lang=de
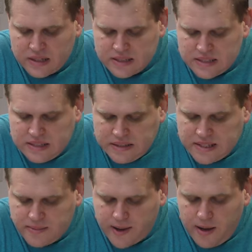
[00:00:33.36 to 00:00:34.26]
Es sind die
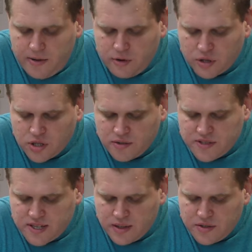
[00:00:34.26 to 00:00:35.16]
zwei Wirkstoffe
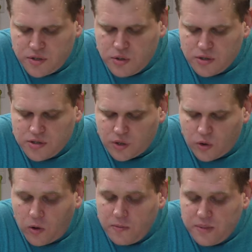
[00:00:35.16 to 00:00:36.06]
Salicylsäure
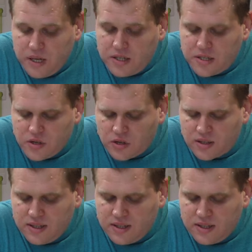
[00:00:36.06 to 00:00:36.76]
und Milchsäure,